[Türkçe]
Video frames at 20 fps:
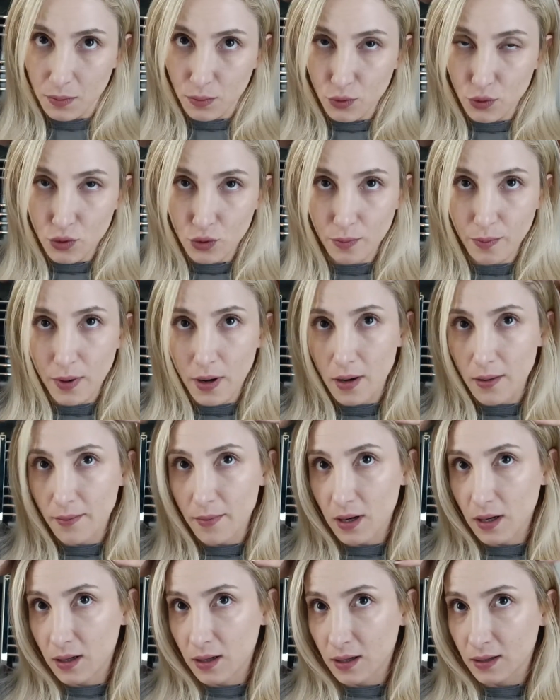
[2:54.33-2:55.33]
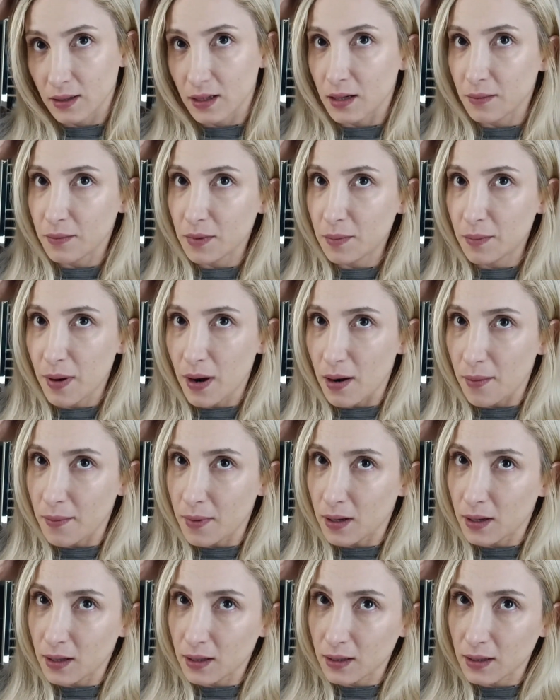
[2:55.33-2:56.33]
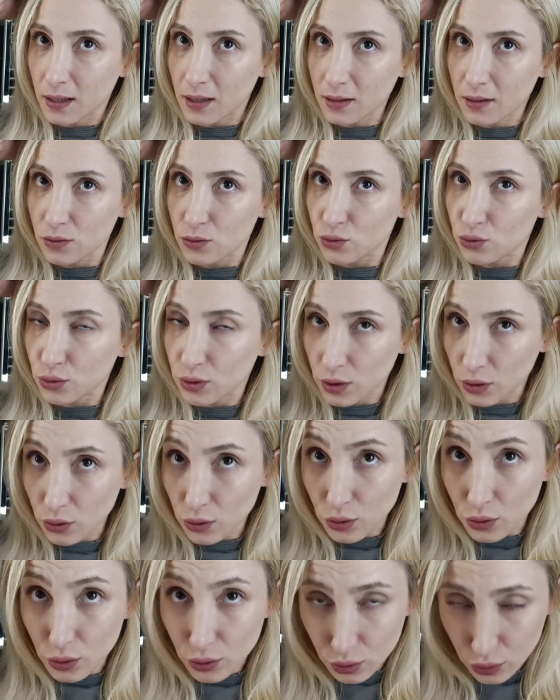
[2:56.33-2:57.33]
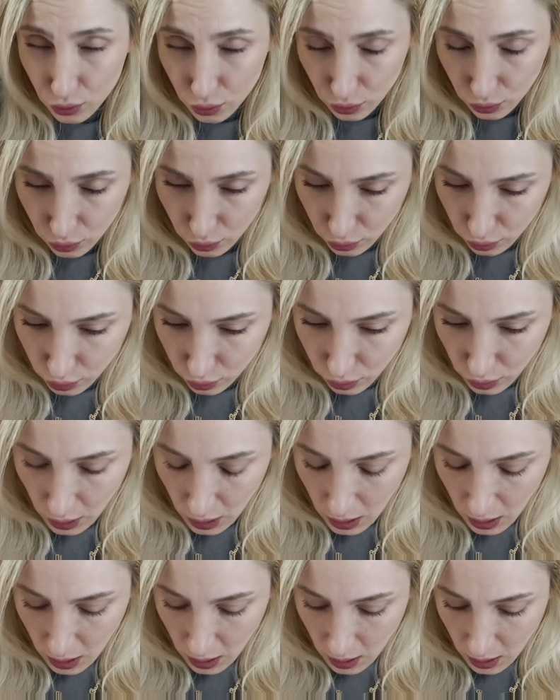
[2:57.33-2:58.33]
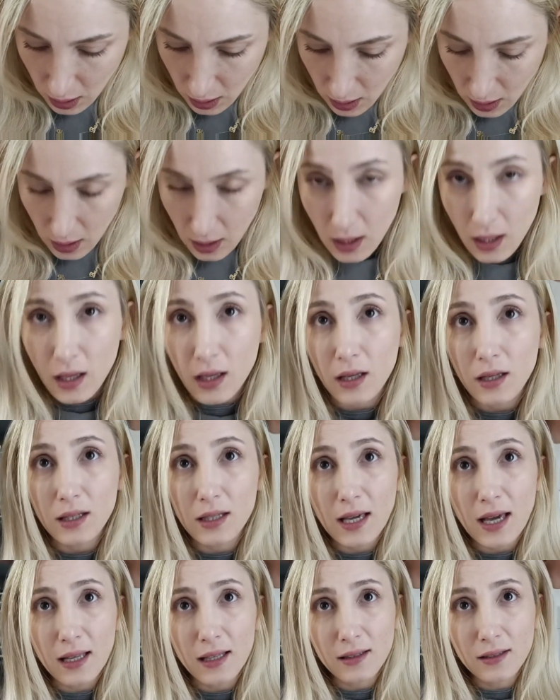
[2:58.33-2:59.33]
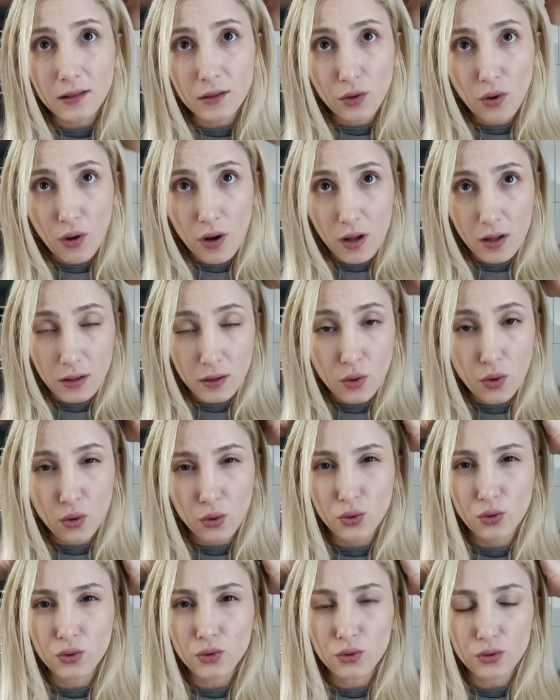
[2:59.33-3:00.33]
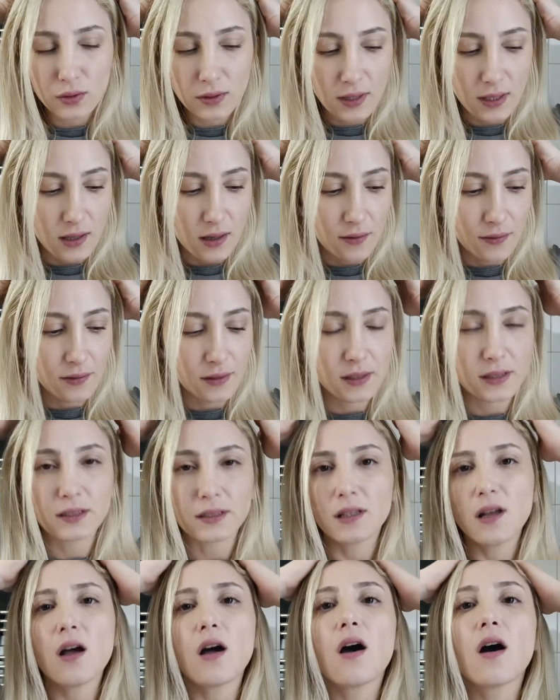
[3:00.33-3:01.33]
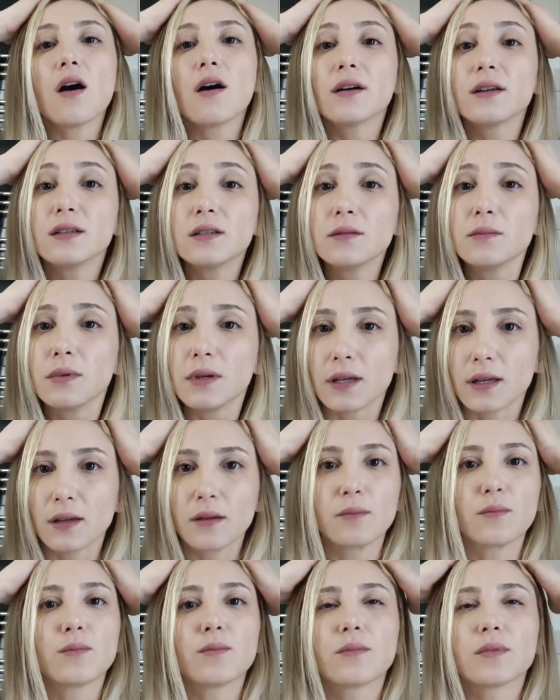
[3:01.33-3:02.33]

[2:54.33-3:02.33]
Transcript: Bir buçuk parmak kadar, bir parmak kadar şurada görüyorsunuz e, kendi doğal koyu taraflarına ayrı bir